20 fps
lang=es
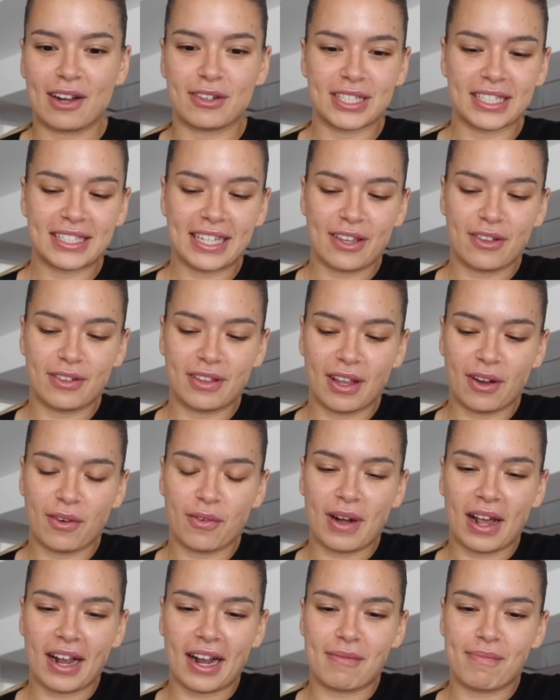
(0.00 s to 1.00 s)
cosa es que yo
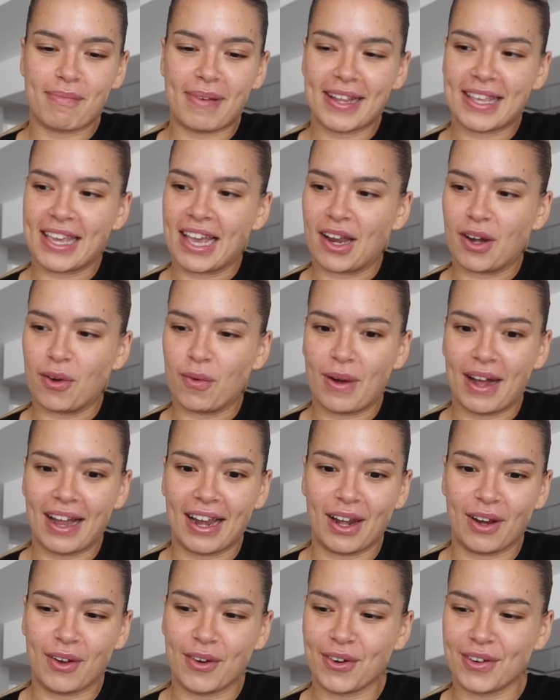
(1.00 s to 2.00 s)
tengo una campaña
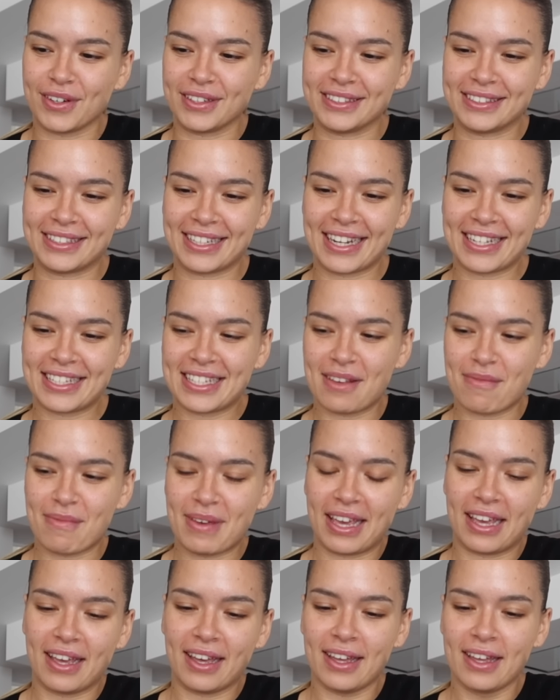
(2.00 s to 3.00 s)
anual con 3M,
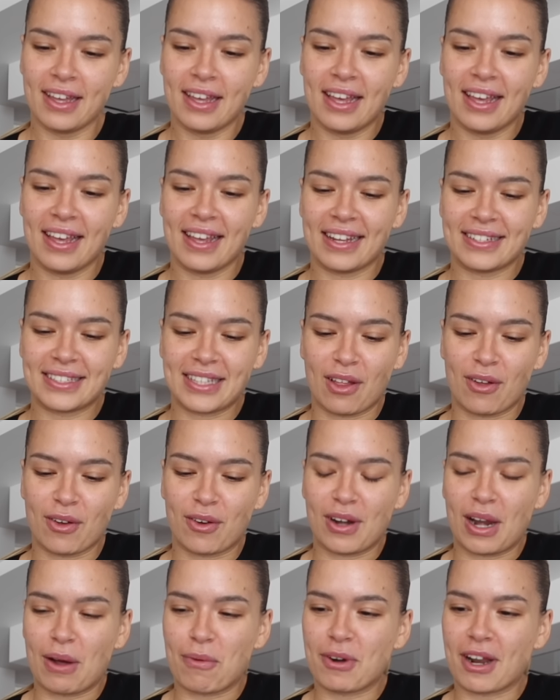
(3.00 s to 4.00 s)
he estado
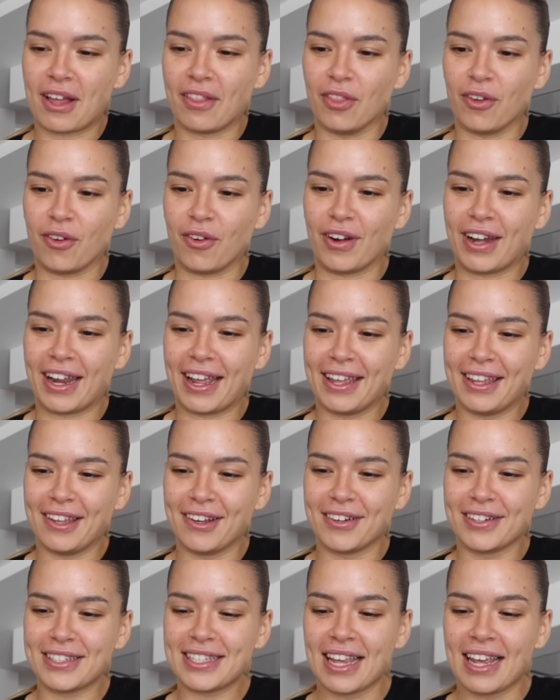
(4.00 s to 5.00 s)
colaborando con
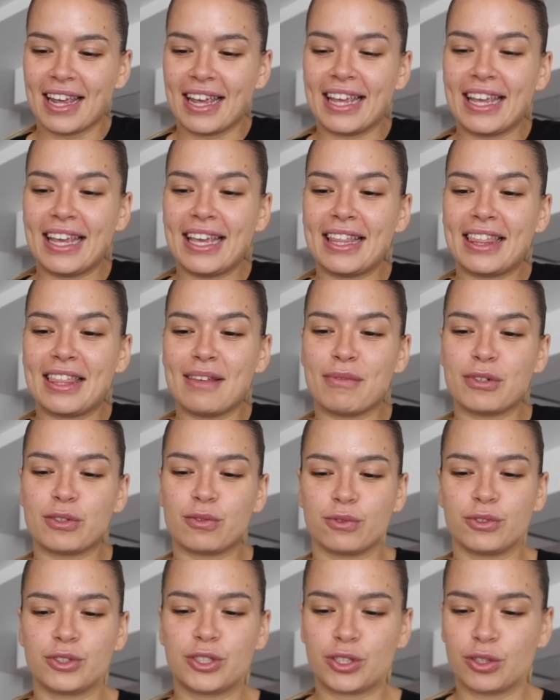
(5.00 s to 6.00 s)
ellos y
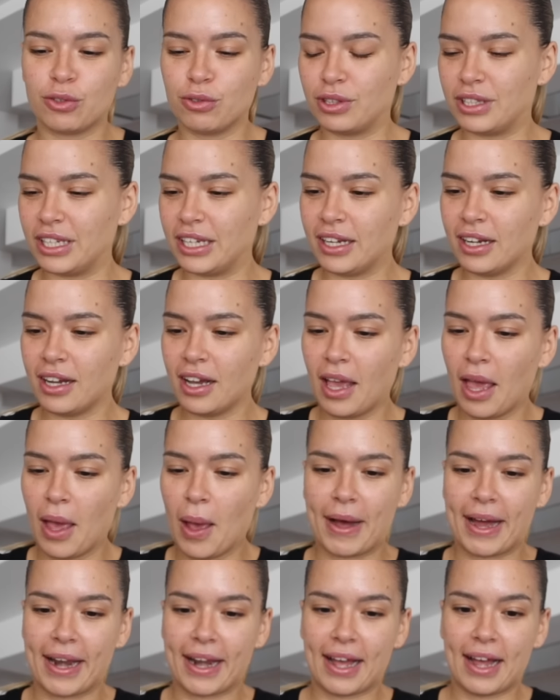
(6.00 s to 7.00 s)
hicimos un shooting
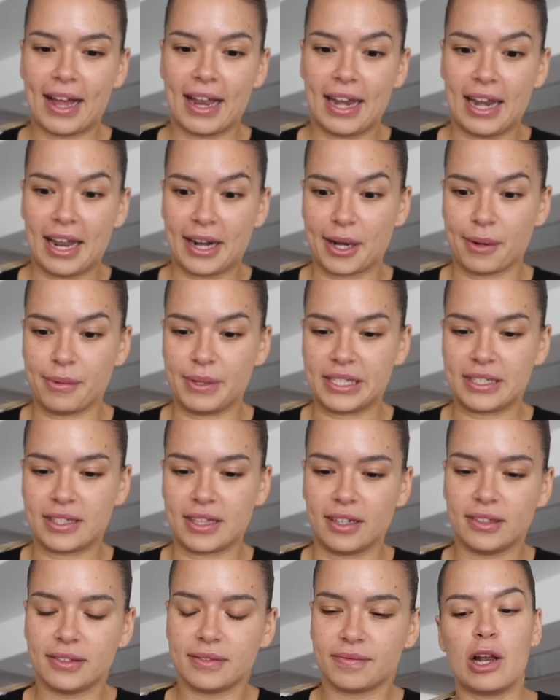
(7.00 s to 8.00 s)
para la
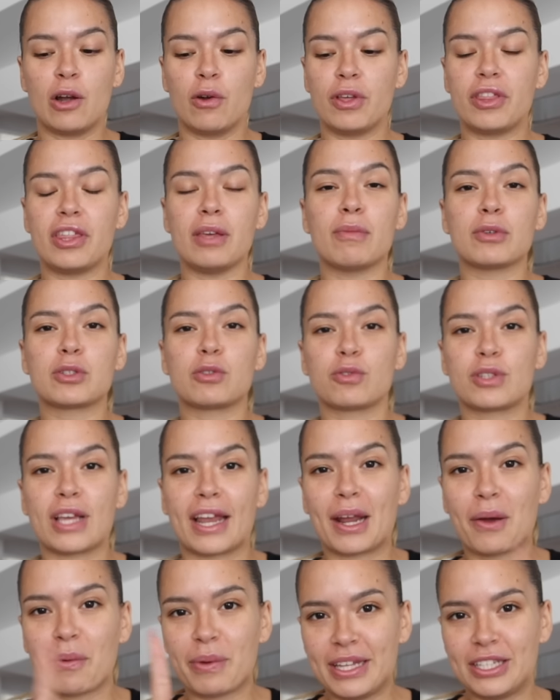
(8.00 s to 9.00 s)
revista. Lo hicimos
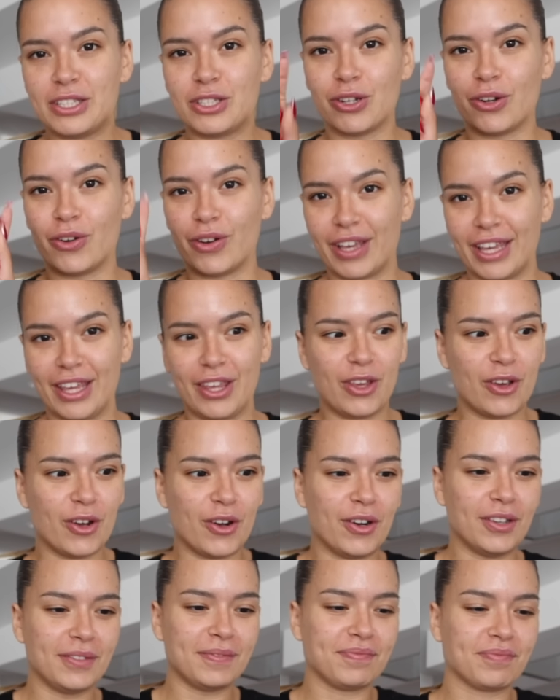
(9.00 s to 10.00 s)
Susana Bicho y
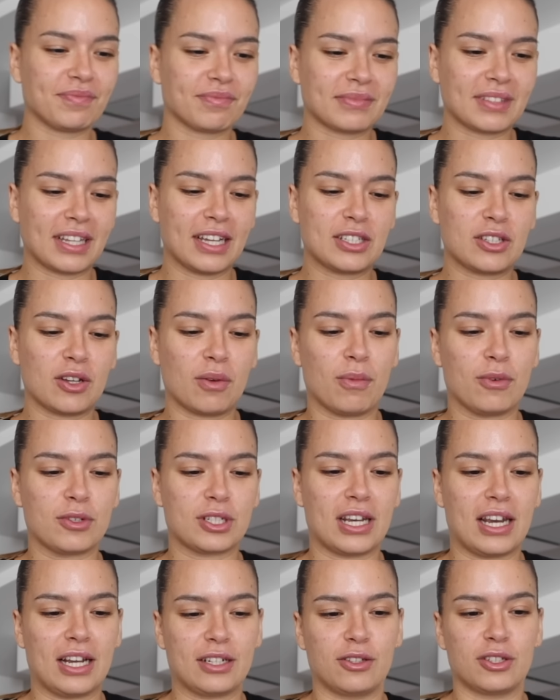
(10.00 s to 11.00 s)
yo, que
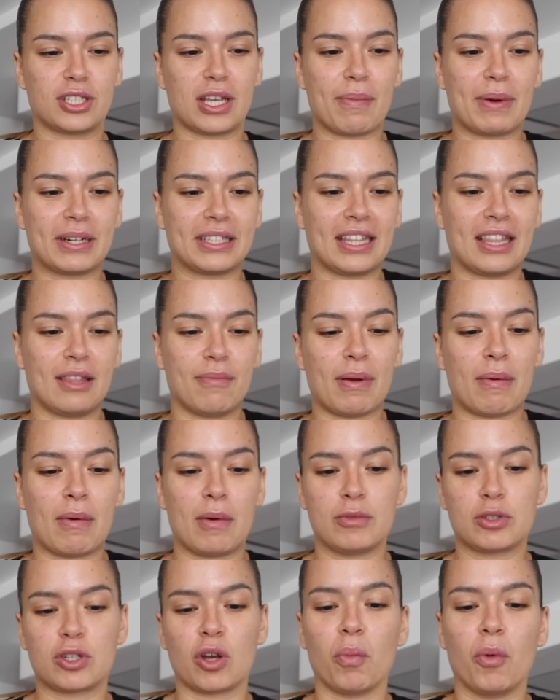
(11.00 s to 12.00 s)
somos las dos que
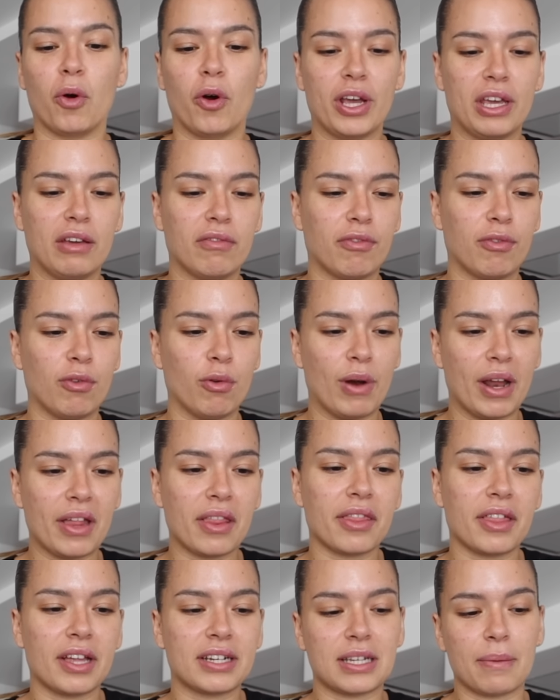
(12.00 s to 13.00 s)
participábamos como
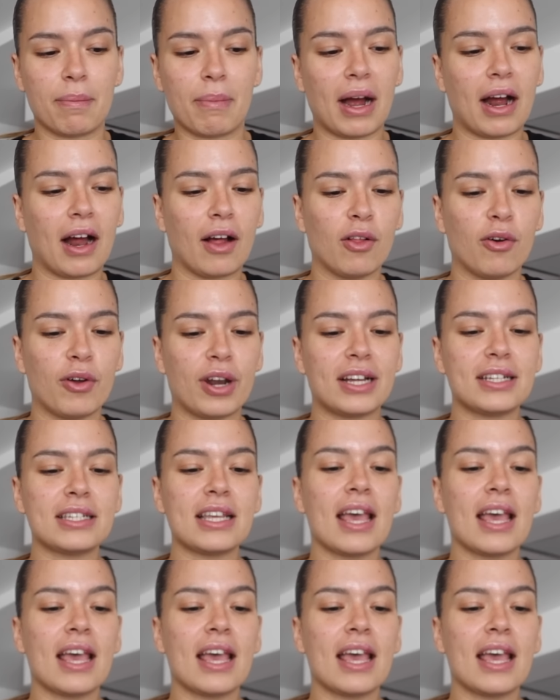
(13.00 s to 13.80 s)
influencers, embajadoras,